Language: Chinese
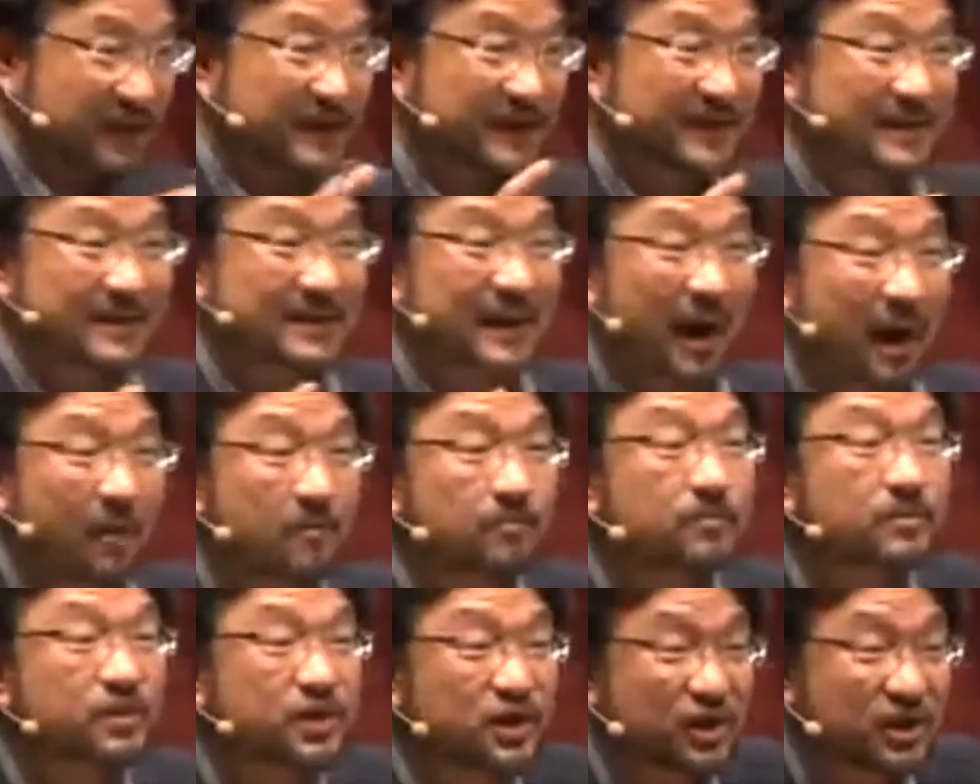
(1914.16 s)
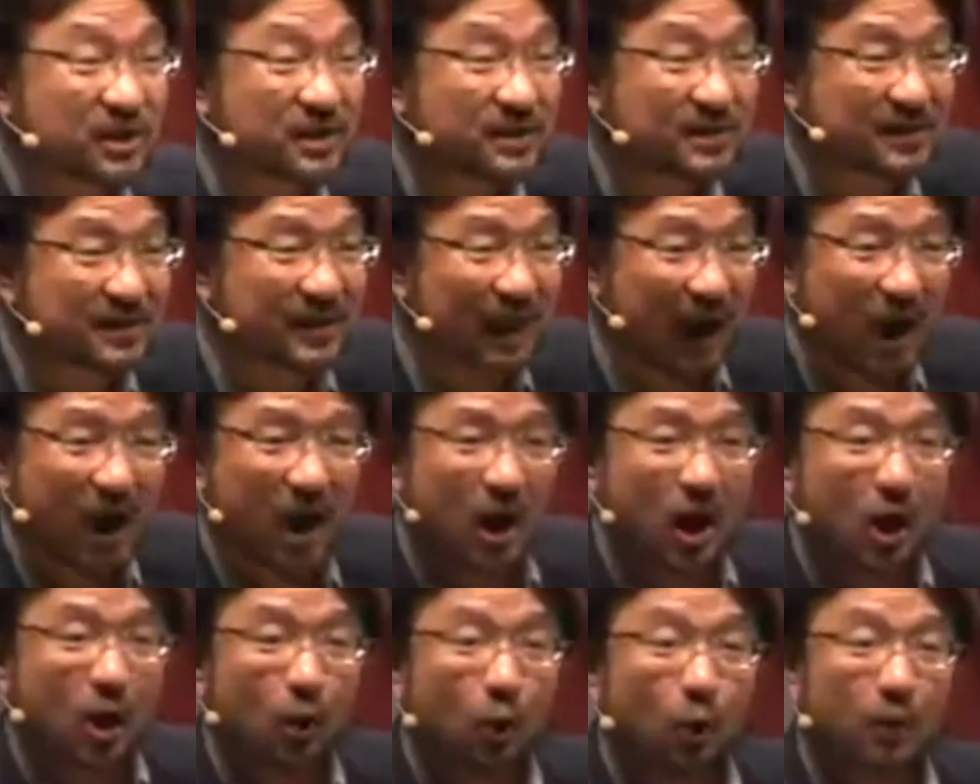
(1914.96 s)
资啊，集资啊，
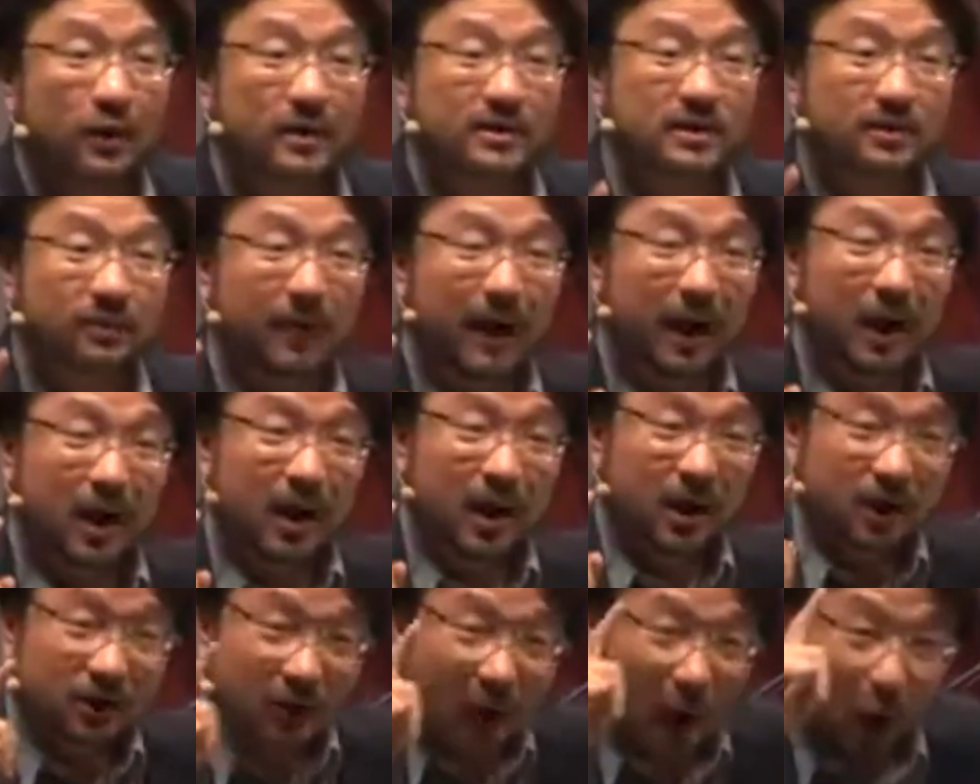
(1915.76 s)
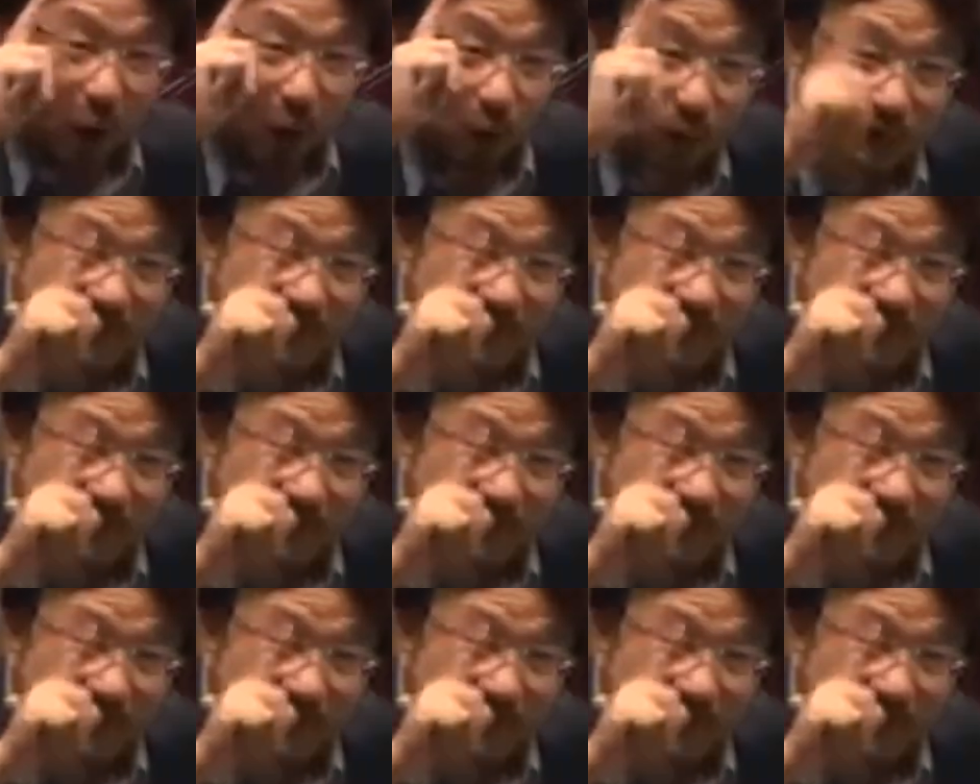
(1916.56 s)
为了什么？投